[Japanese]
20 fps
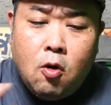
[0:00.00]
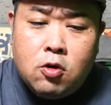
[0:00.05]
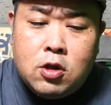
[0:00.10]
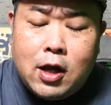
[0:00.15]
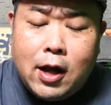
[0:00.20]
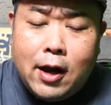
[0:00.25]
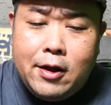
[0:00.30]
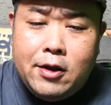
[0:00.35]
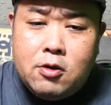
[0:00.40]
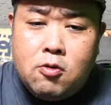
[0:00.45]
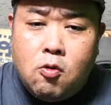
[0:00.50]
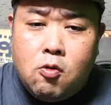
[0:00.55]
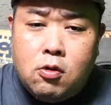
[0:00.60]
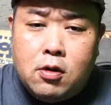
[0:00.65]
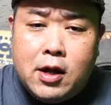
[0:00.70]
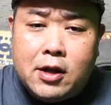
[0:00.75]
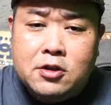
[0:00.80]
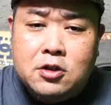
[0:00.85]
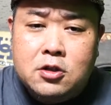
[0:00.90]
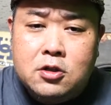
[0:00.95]
お互いに心
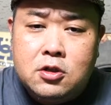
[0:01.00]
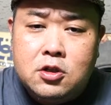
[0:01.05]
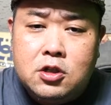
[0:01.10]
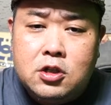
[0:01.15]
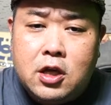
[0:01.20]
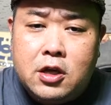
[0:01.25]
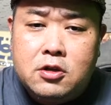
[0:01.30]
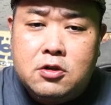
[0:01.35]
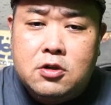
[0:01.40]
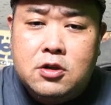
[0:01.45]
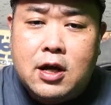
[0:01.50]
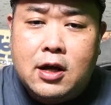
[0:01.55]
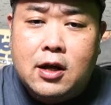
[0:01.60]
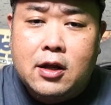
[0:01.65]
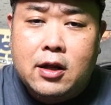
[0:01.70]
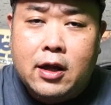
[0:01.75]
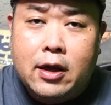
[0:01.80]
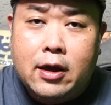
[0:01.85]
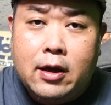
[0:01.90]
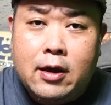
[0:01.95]
が通じていく中
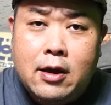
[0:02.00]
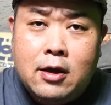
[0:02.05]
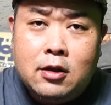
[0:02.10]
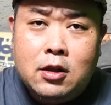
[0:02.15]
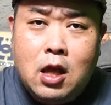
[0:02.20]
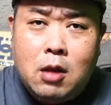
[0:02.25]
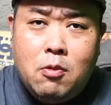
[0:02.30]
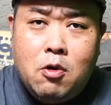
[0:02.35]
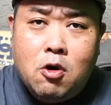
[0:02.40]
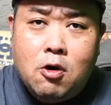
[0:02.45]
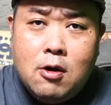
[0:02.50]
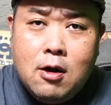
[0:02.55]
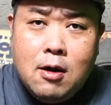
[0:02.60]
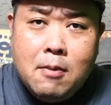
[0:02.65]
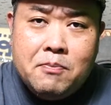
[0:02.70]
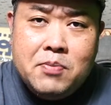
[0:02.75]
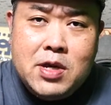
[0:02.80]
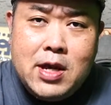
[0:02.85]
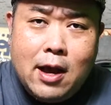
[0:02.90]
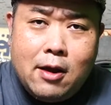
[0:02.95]
で、でも
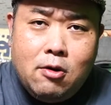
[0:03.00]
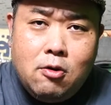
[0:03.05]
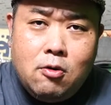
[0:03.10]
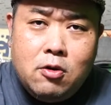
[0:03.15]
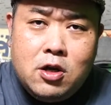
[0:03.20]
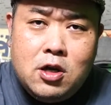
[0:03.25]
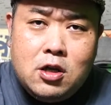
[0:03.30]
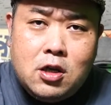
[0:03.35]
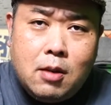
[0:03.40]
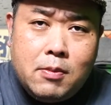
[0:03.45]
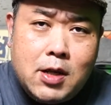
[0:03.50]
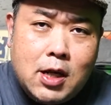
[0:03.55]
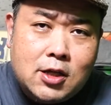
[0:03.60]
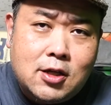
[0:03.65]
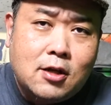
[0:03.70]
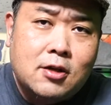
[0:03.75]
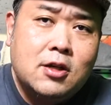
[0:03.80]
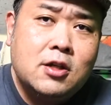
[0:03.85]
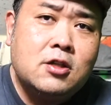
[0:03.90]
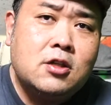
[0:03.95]
ピアノを弾いて、皆
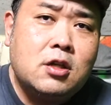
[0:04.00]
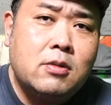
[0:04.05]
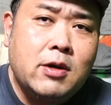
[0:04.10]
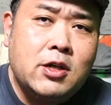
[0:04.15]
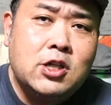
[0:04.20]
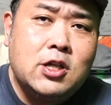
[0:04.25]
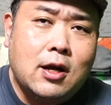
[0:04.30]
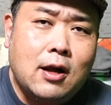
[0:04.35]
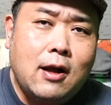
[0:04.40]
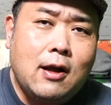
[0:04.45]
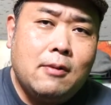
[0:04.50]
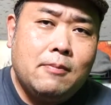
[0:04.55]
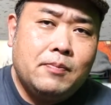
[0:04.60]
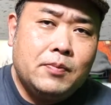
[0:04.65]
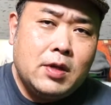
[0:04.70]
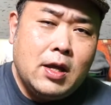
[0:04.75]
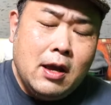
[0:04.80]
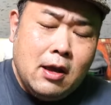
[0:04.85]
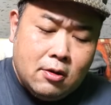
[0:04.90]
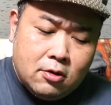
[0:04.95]
さん気づきましたか？
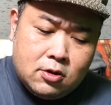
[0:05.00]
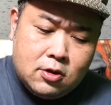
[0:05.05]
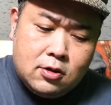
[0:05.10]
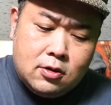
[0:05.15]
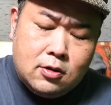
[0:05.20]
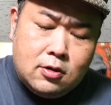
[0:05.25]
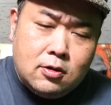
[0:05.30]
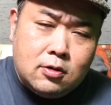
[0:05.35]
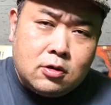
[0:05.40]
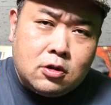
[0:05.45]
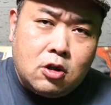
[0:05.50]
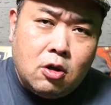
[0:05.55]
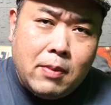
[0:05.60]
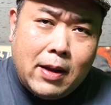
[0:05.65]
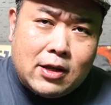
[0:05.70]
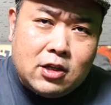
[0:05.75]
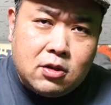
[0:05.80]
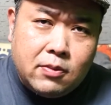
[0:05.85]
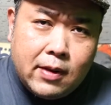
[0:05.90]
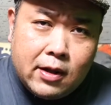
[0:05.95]
ずっと
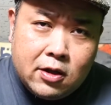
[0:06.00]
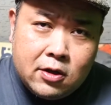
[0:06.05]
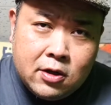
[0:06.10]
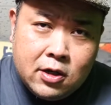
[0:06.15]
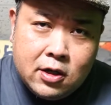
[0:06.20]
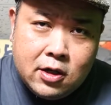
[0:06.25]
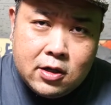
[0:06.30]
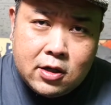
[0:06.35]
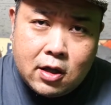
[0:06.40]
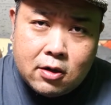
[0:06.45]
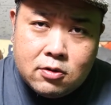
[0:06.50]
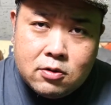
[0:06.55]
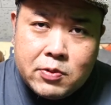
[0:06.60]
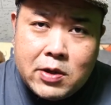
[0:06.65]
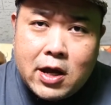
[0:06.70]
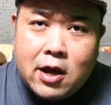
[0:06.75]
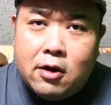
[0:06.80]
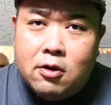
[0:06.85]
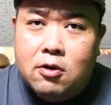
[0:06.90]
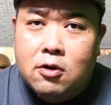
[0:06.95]
真面目に弾いてる
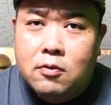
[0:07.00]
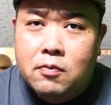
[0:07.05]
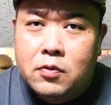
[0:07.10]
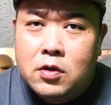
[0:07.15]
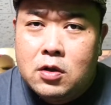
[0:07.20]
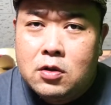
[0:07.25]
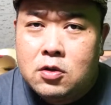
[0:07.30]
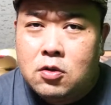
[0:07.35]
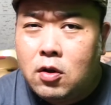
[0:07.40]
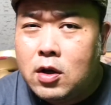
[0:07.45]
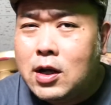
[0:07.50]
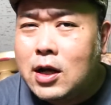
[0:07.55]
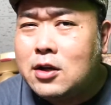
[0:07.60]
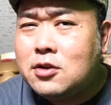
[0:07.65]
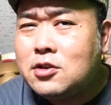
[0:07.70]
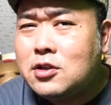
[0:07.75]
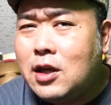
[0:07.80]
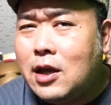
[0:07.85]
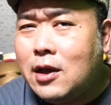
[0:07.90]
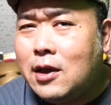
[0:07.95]
ピアノ、それがで
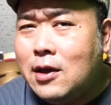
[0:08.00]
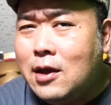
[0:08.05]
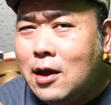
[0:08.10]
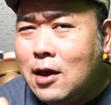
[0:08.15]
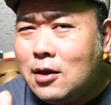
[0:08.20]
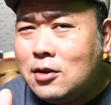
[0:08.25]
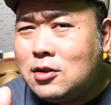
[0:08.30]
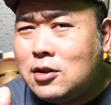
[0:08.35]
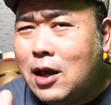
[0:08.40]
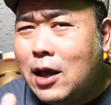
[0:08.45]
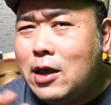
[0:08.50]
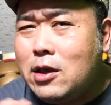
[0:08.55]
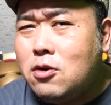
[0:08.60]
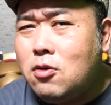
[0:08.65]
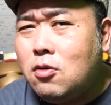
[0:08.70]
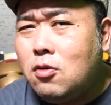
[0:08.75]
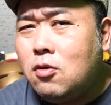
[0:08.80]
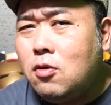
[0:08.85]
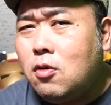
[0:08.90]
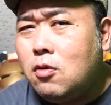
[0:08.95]
すね、最
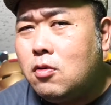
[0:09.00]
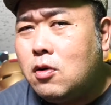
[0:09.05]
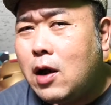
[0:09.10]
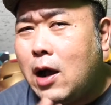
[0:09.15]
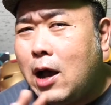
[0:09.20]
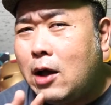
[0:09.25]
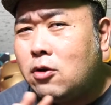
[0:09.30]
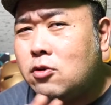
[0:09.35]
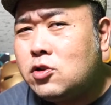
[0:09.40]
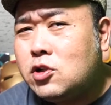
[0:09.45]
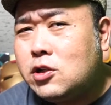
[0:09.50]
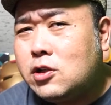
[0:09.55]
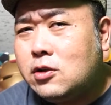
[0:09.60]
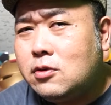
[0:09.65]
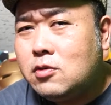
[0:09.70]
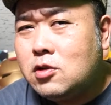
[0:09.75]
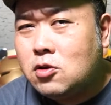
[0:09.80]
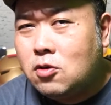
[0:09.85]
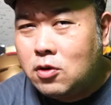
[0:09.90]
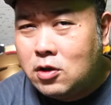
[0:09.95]
後の方のあの
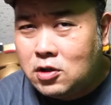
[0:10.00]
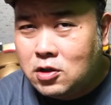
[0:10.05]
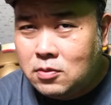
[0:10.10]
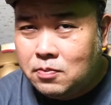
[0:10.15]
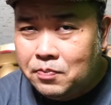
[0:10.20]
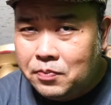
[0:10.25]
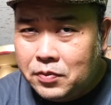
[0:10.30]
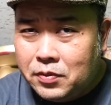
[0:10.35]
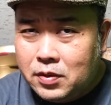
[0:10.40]
シーン、そうです、